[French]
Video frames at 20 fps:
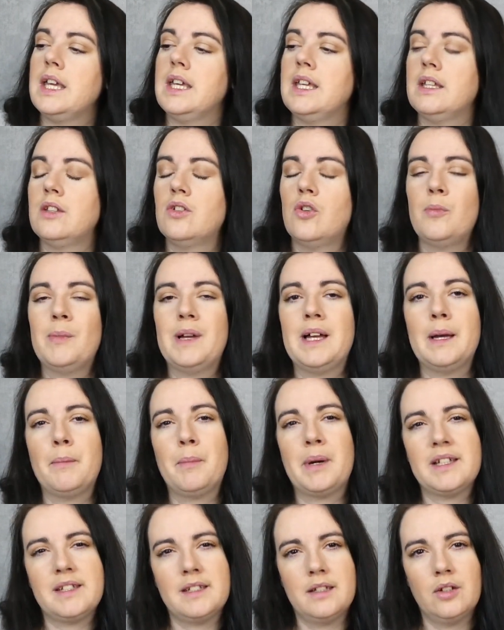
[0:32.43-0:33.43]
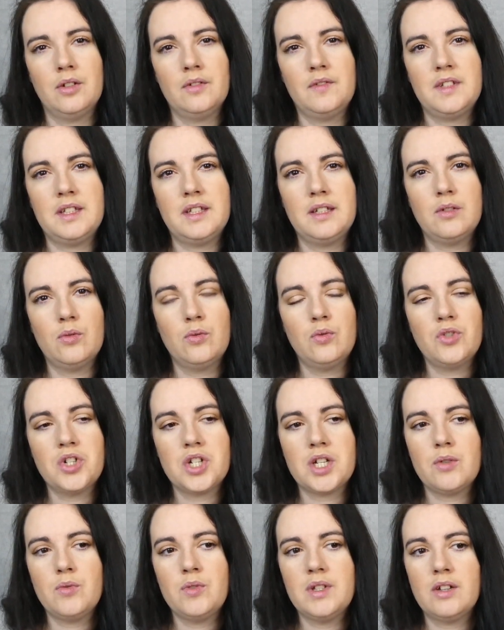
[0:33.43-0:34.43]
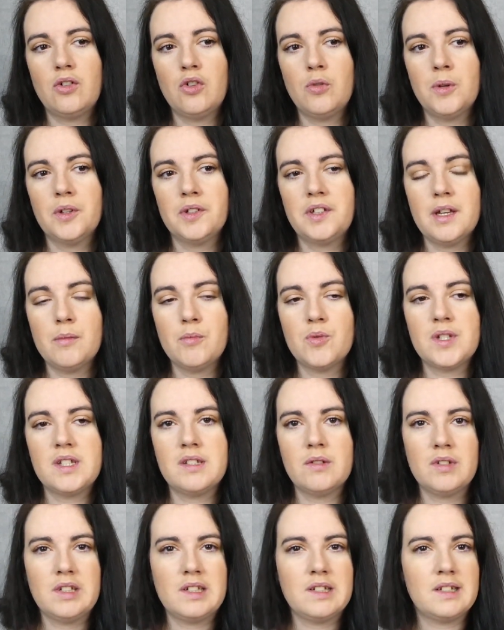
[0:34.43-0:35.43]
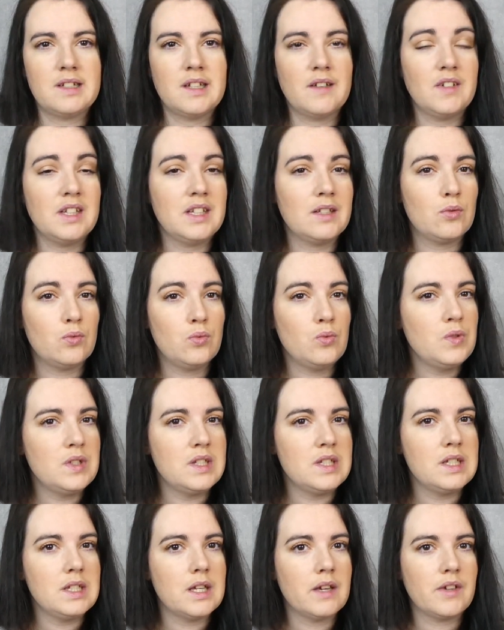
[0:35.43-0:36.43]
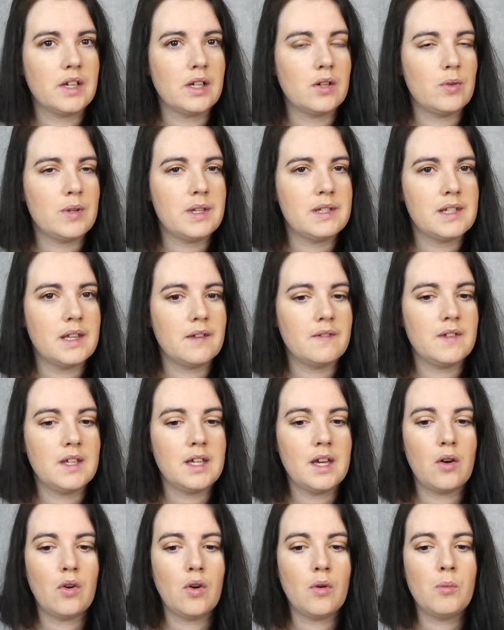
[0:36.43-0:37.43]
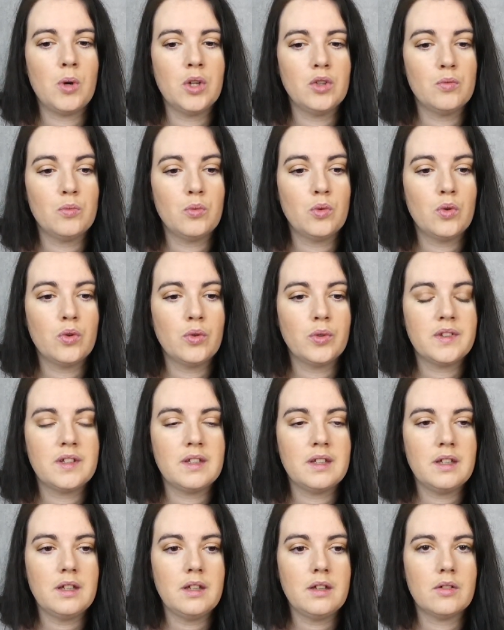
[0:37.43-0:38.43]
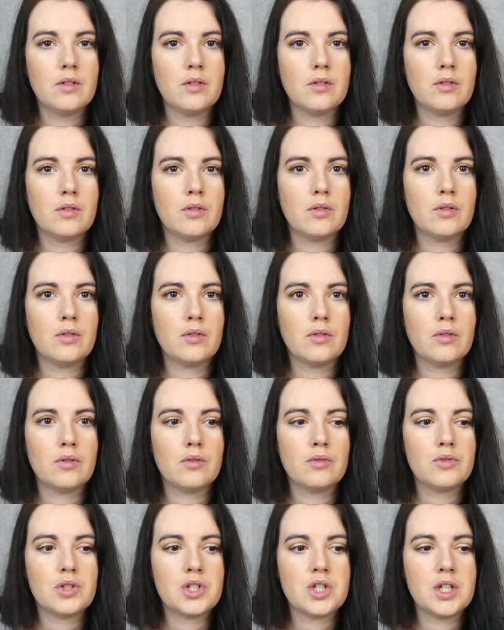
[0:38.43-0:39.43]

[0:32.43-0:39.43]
Et dans ma précédente vidéo, j'ai eu des commentaires me disant qu'ils avaient des soucis avec le SAV. Alors moi de mon côté, euh,